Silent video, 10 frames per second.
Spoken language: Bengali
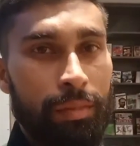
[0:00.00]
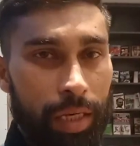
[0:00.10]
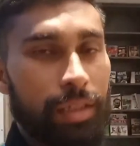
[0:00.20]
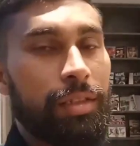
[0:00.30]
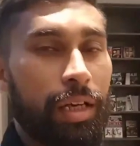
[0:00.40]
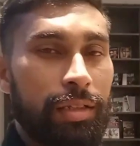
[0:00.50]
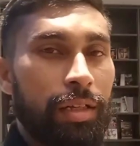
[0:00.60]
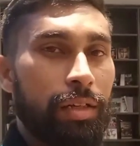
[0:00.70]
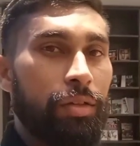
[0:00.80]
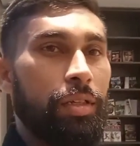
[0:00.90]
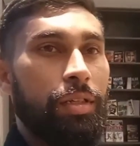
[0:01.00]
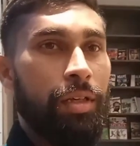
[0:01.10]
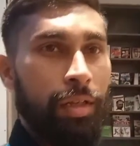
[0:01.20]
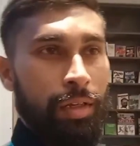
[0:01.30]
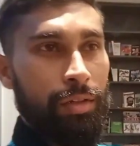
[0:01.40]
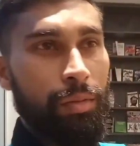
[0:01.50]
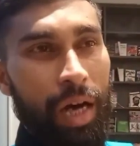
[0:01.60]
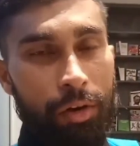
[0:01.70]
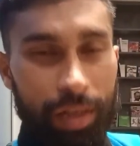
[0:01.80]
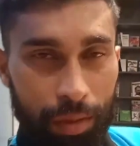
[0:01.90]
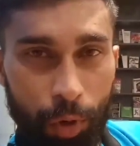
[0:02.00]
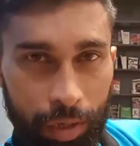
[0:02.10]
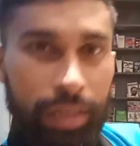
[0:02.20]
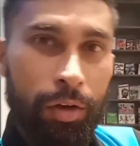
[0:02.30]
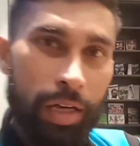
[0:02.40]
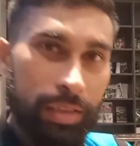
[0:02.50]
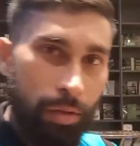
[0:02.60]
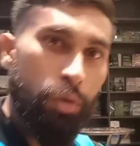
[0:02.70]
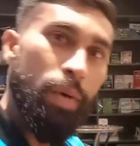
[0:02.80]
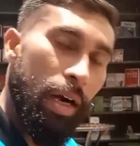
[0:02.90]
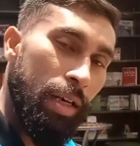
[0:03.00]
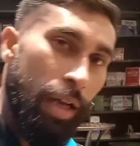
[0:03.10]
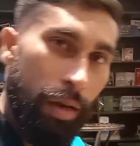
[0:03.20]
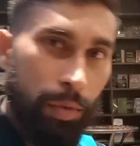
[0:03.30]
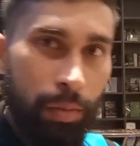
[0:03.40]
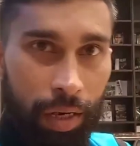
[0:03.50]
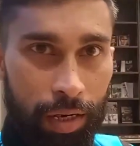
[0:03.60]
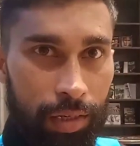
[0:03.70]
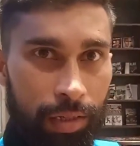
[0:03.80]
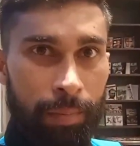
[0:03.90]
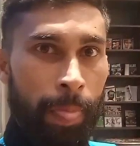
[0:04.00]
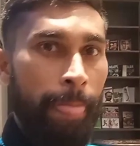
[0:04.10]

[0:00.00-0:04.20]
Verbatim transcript: প্র্যাকটিস একসাথে করি তো ভালো একটা বন্ডিং হয়ে আছে ও বাঙালি আমিও বাঙালি